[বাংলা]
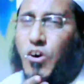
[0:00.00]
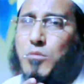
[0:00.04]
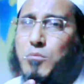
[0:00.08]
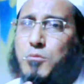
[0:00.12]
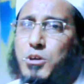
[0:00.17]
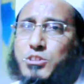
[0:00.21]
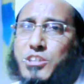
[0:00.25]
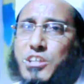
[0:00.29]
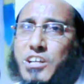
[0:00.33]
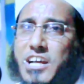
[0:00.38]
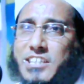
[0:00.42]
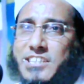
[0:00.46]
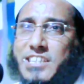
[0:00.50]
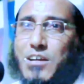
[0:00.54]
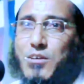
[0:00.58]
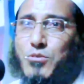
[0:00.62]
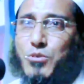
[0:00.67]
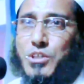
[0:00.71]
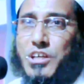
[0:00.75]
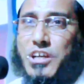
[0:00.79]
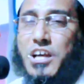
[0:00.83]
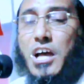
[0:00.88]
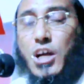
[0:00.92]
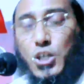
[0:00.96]
রহমতের আশা
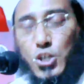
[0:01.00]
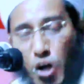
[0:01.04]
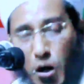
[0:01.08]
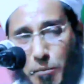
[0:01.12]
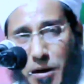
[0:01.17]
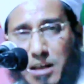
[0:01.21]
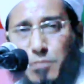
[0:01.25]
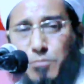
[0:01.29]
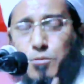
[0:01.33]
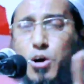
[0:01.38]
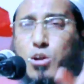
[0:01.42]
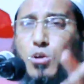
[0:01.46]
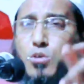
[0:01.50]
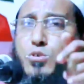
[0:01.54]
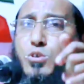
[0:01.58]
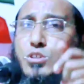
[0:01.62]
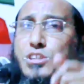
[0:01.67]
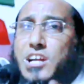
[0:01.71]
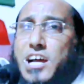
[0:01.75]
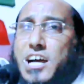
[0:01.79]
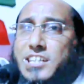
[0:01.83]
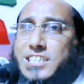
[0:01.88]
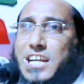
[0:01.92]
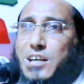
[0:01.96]
করি সবাই
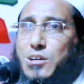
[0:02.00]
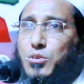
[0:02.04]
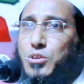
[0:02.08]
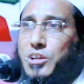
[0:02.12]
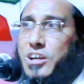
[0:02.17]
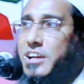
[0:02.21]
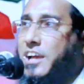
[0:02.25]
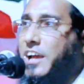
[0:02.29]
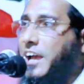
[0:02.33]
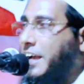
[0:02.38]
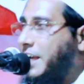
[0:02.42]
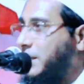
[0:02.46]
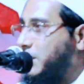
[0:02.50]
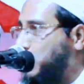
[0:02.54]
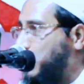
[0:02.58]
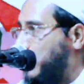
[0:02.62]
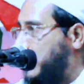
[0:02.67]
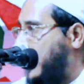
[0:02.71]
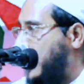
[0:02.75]
বরকতের আশা করি কিন্তু